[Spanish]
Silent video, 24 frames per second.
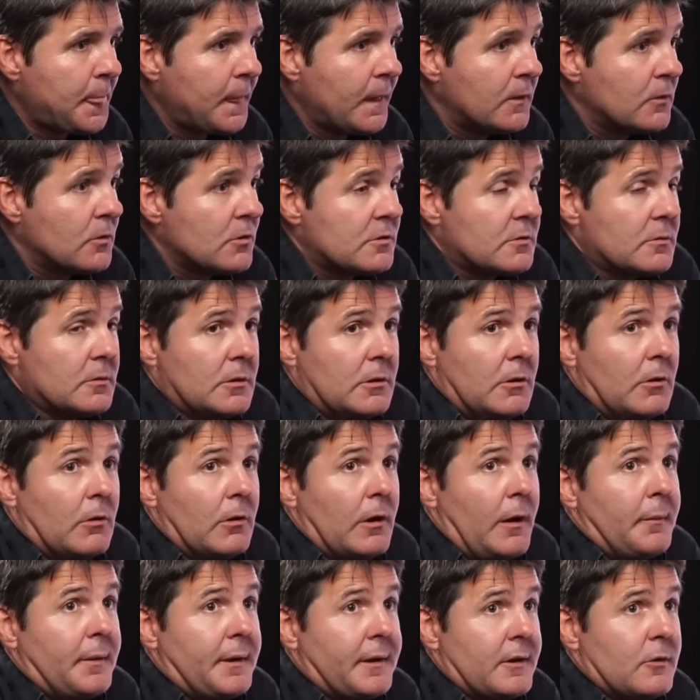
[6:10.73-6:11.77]
Entonces, y
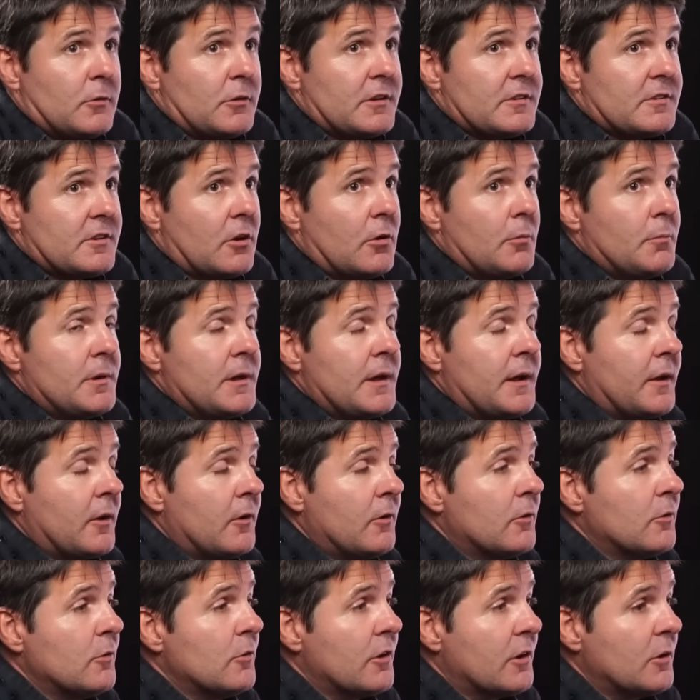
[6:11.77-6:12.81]
luego, a ver, reunirse con
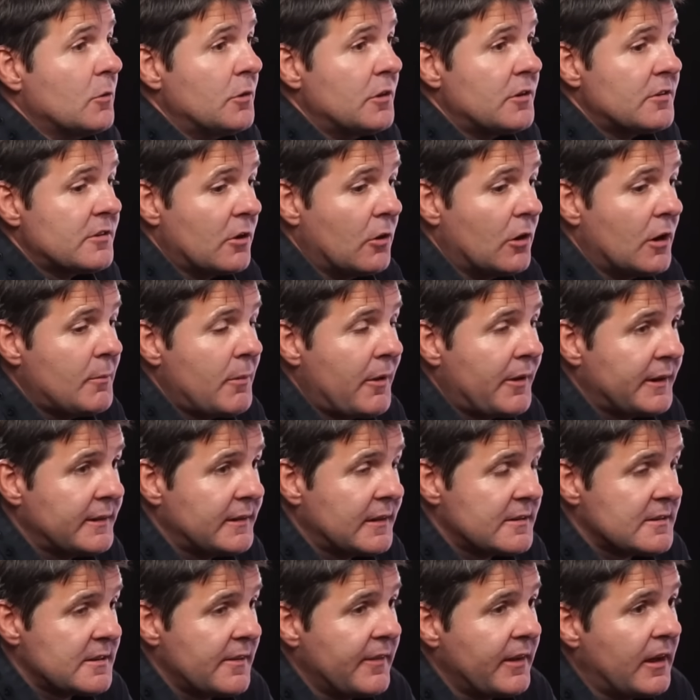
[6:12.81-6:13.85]
Villarejo no es reunirse con la Madre
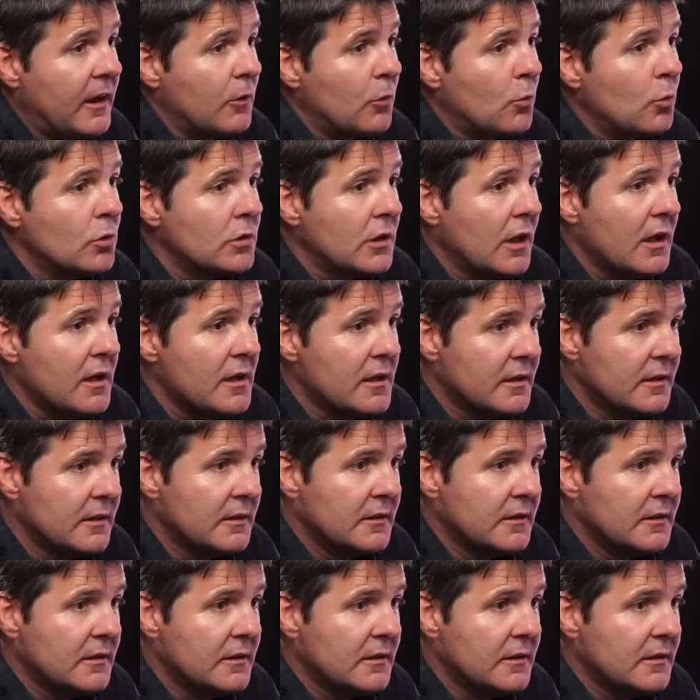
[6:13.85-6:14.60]
Teresa de Calcuta.